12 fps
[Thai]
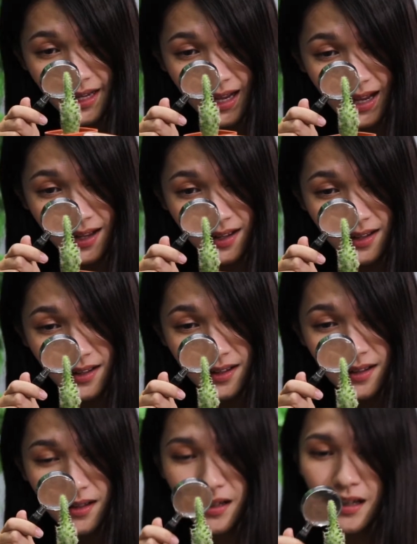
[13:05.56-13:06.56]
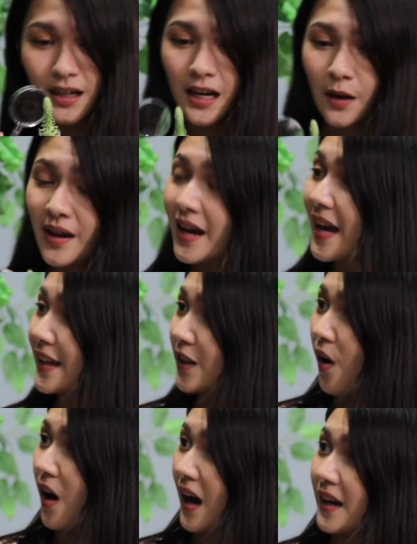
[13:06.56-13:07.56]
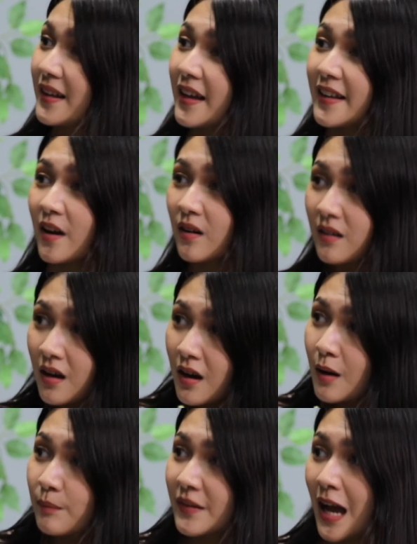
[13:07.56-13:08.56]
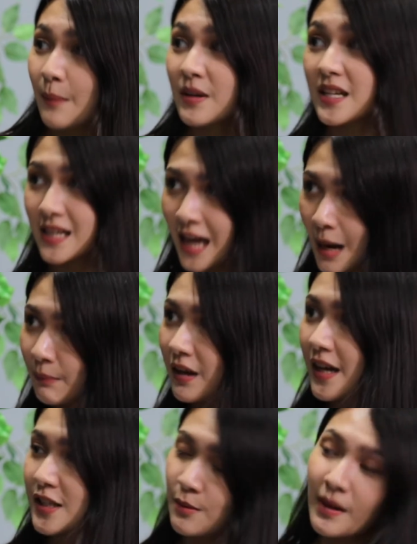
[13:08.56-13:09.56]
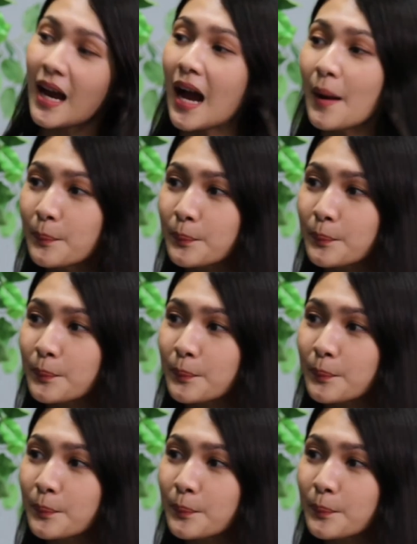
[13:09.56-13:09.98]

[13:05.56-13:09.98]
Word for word: ยค่ะ แล้วยังไงต่อคะเด็ก ๆ ก็เริ่มทำกิจกรรมเลยใช่ไหมคะตอ